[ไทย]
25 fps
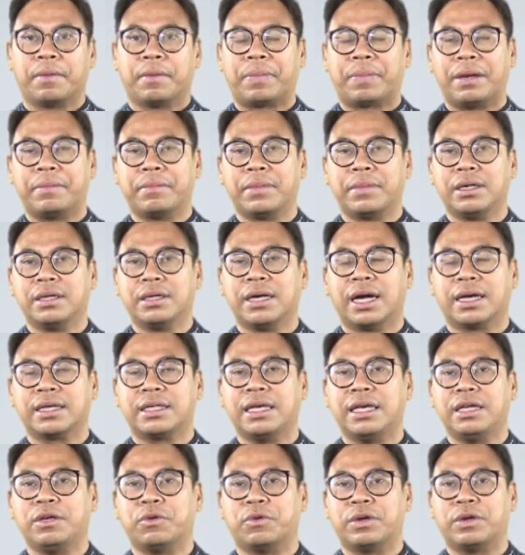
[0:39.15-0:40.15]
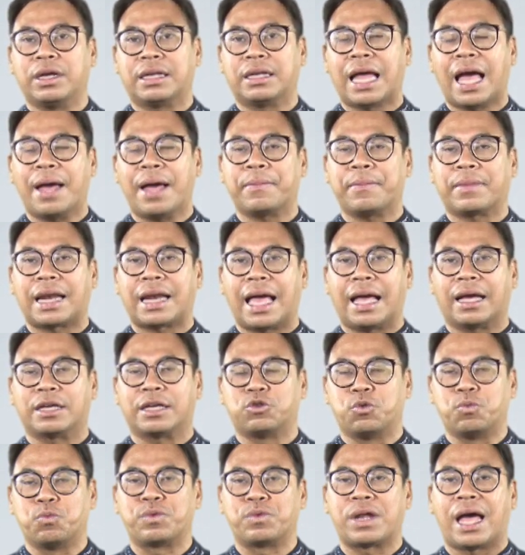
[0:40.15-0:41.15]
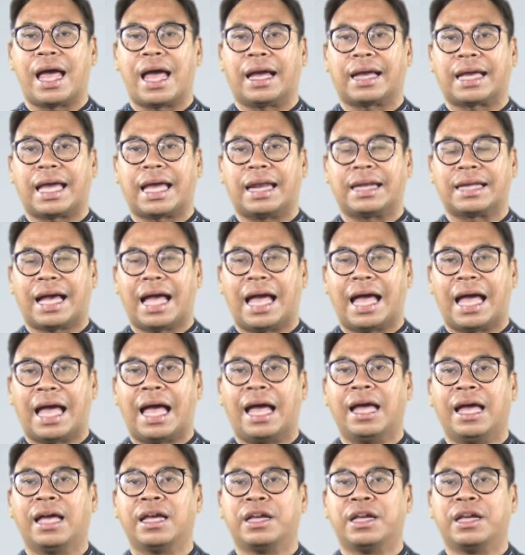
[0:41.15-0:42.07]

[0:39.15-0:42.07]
เป็นเมืองที่อยู่ในท่ามกลางชุมทางการค้า